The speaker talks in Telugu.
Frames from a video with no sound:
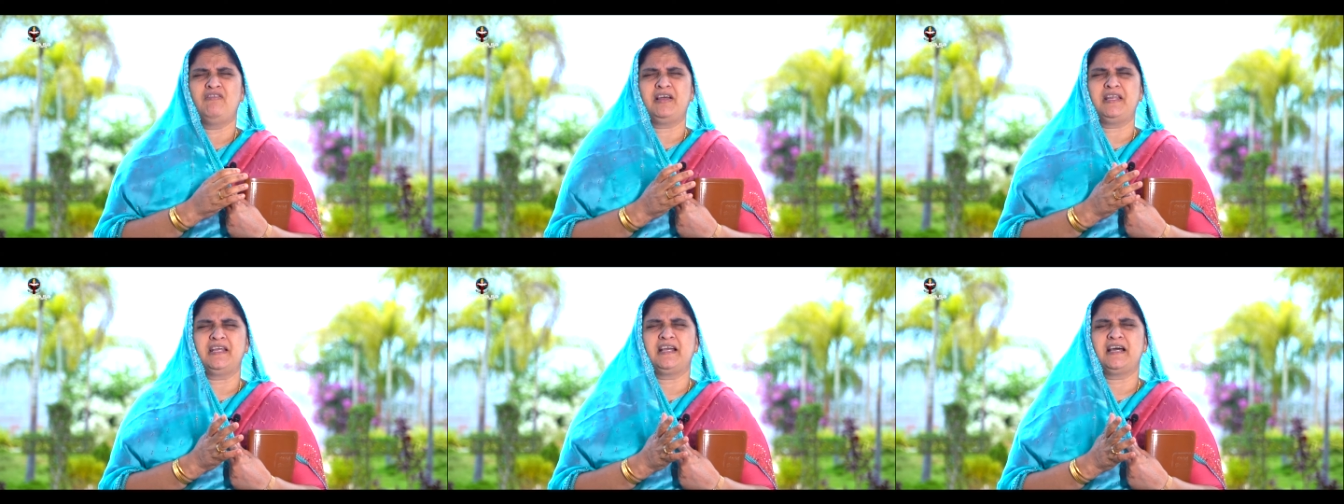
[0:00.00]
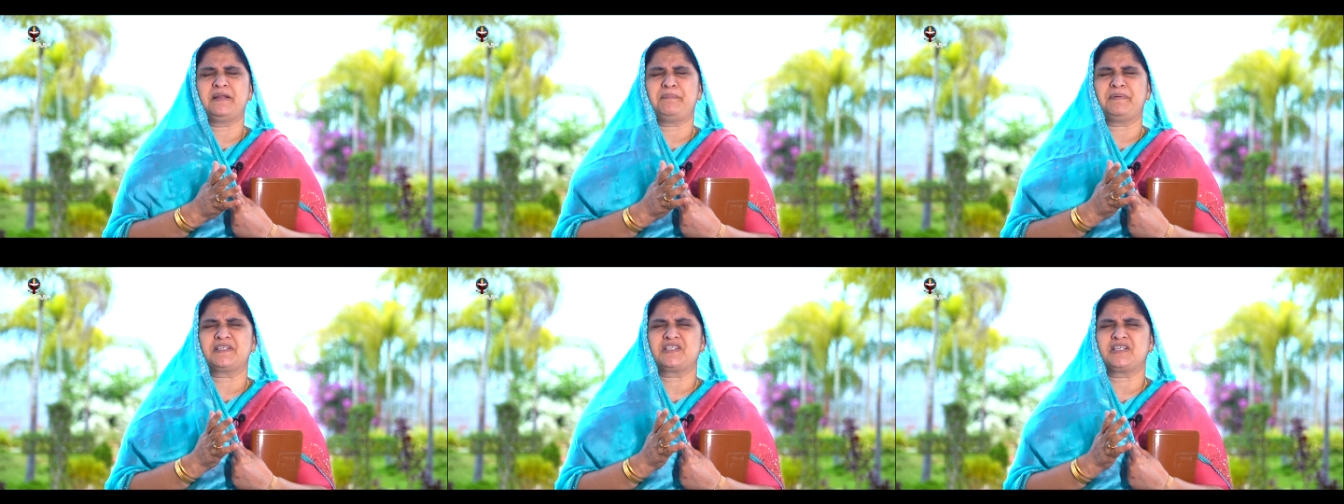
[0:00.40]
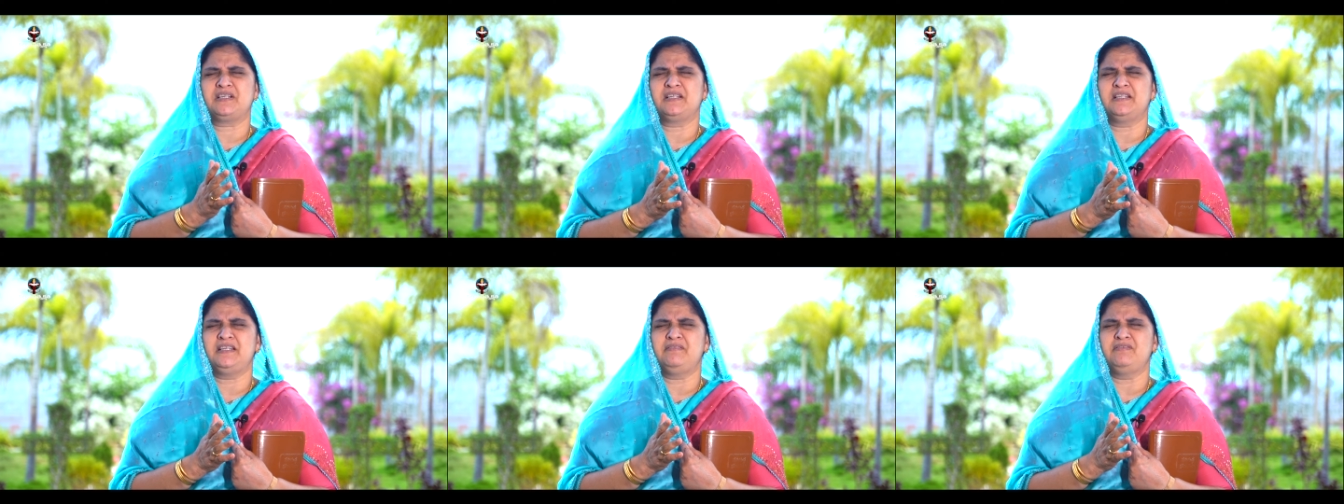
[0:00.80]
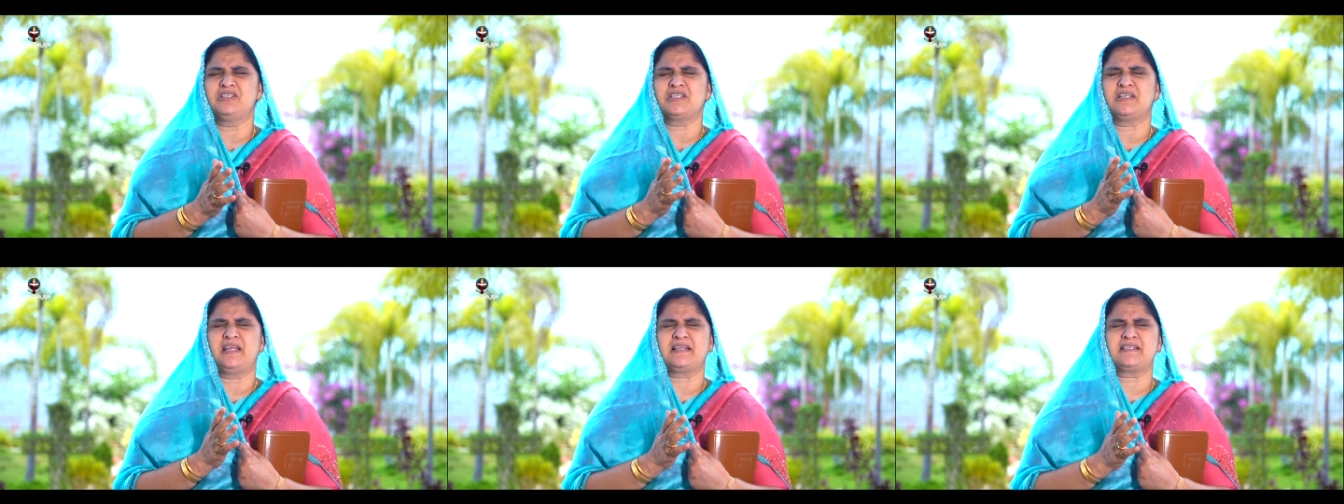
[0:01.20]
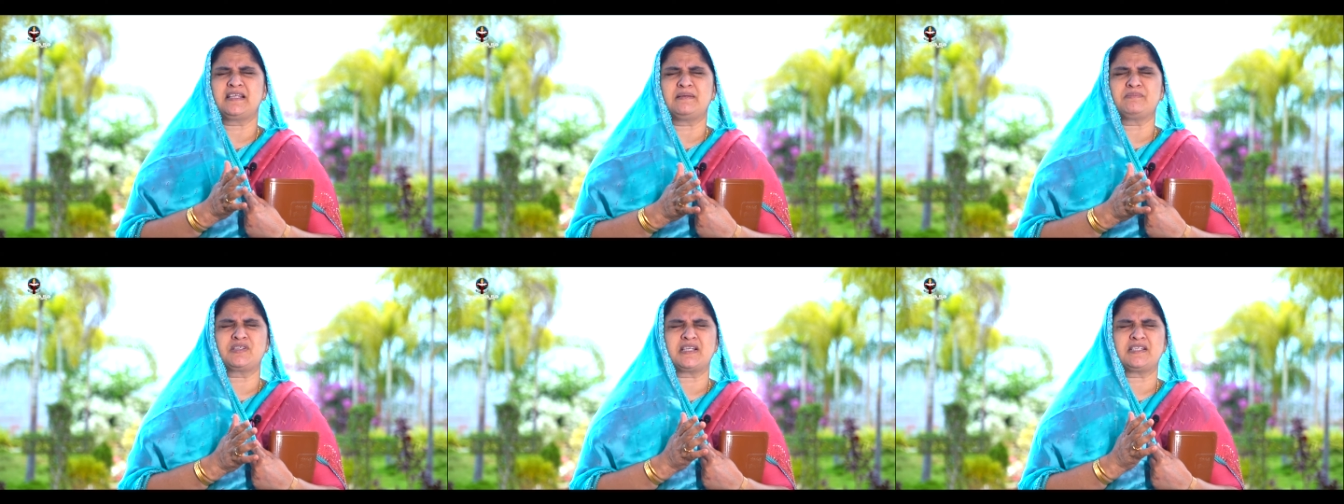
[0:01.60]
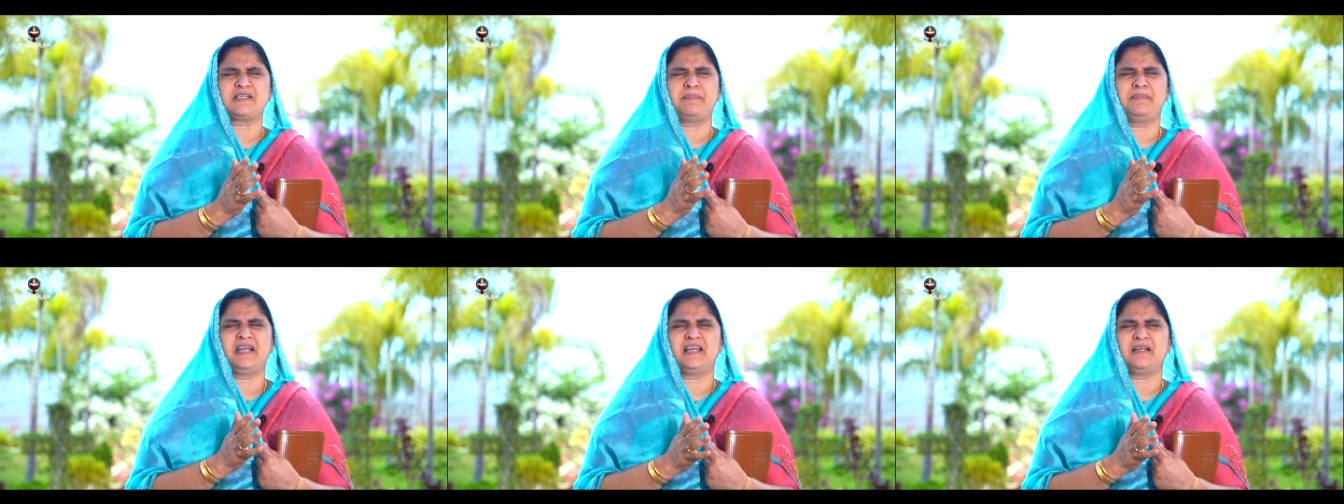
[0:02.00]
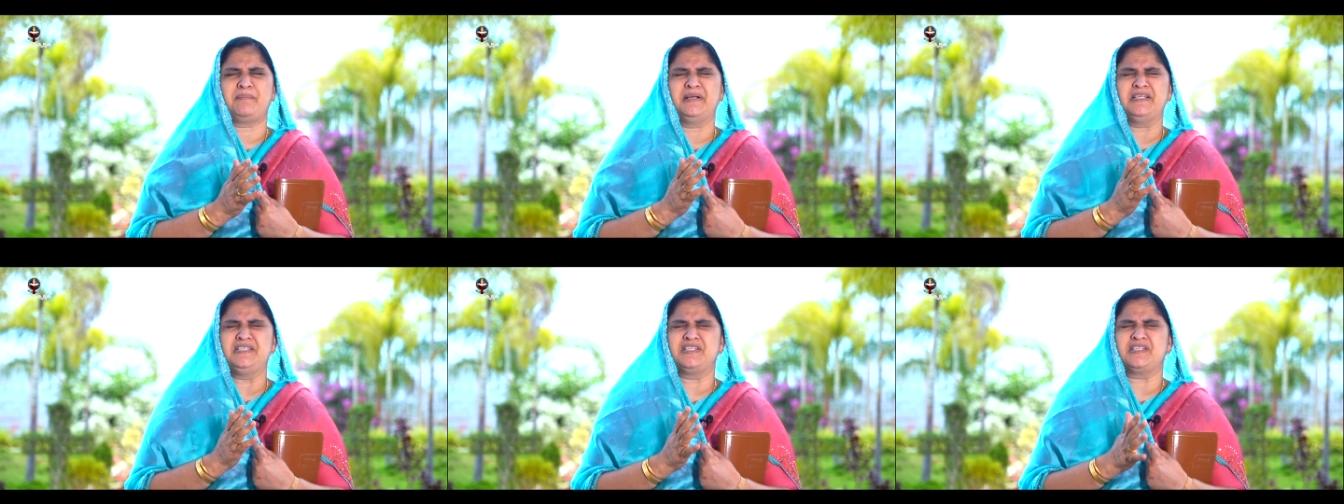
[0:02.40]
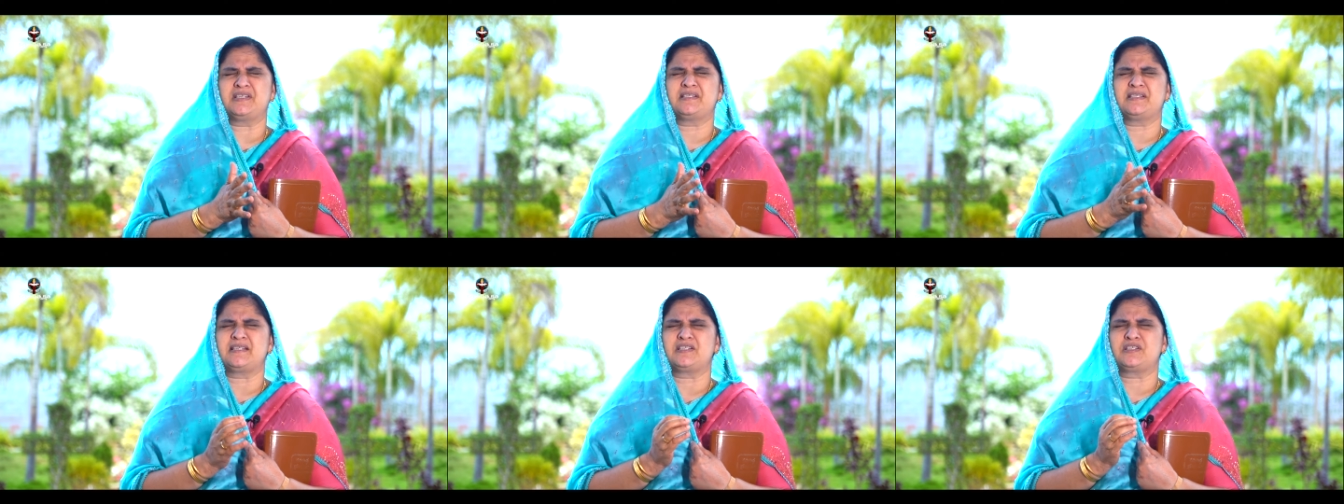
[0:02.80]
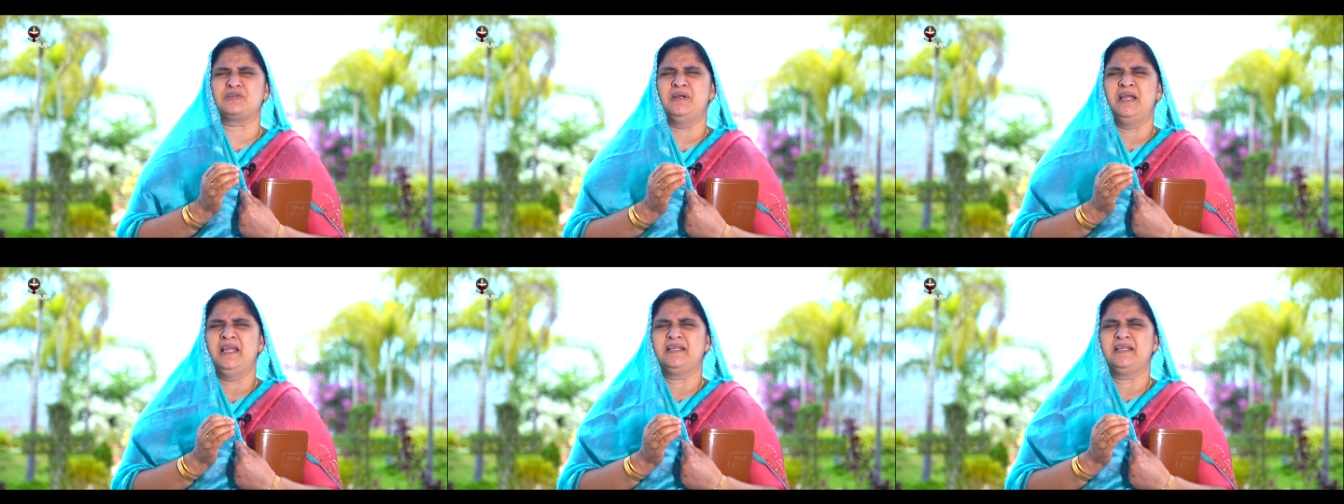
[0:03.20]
వారిని ఘనపరచండి దీవించండి ఎగ్జామ్స్ రాసే బిడ్డలకు మంచి రిజల్ట్స్